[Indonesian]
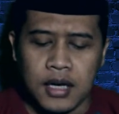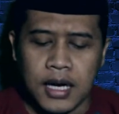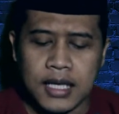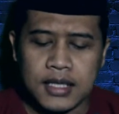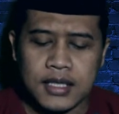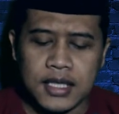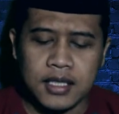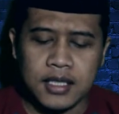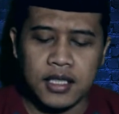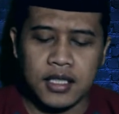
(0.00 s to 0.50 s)

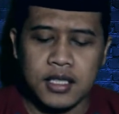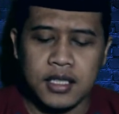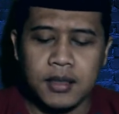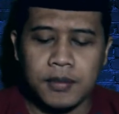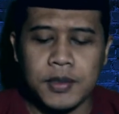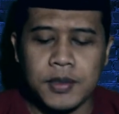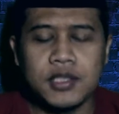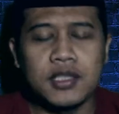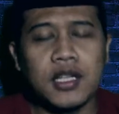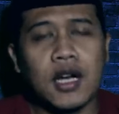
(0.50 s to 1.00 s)
Hajat
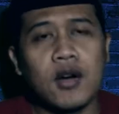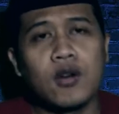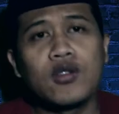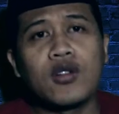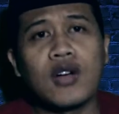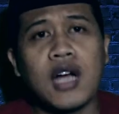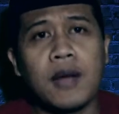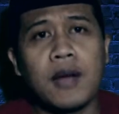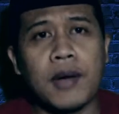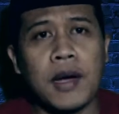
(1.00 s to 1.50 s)
ini bisa
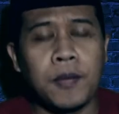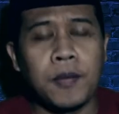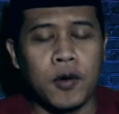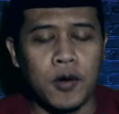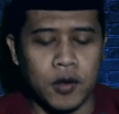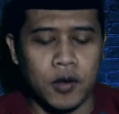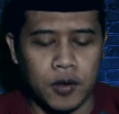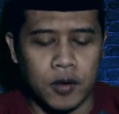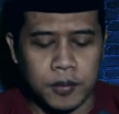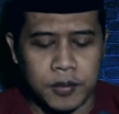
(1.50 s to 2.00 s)
untuk
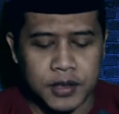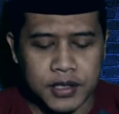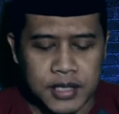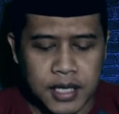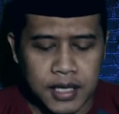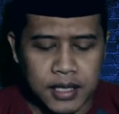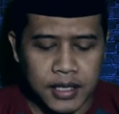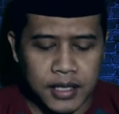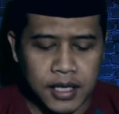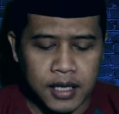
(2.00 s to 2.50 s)
apapun,
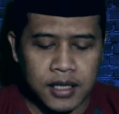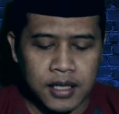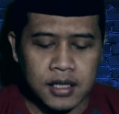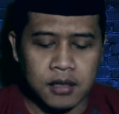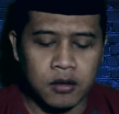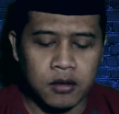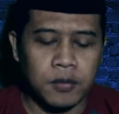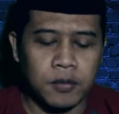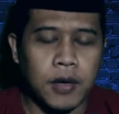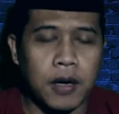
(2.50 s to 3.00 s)

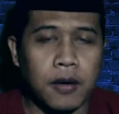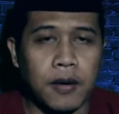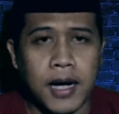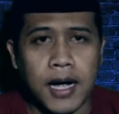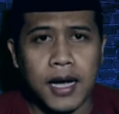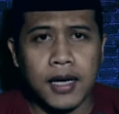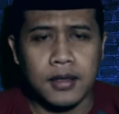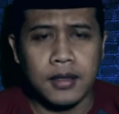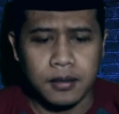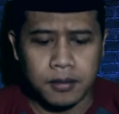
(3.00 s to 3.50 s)
misalnya
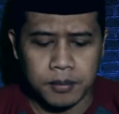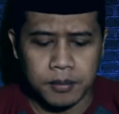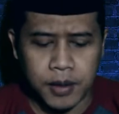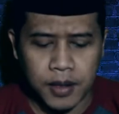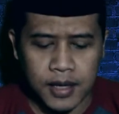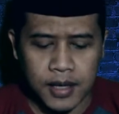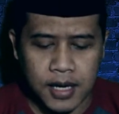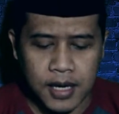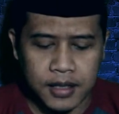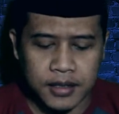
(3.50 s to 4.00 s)
kewibawaan,
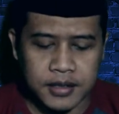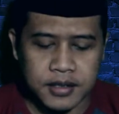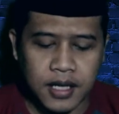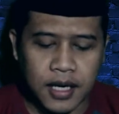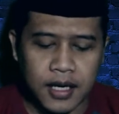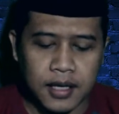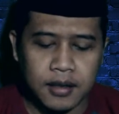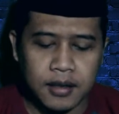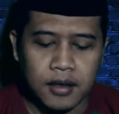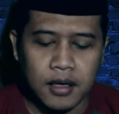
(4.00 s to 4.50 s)

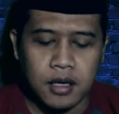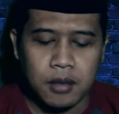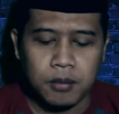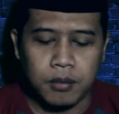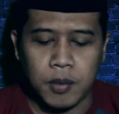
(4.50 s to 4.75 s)
penggelarisan,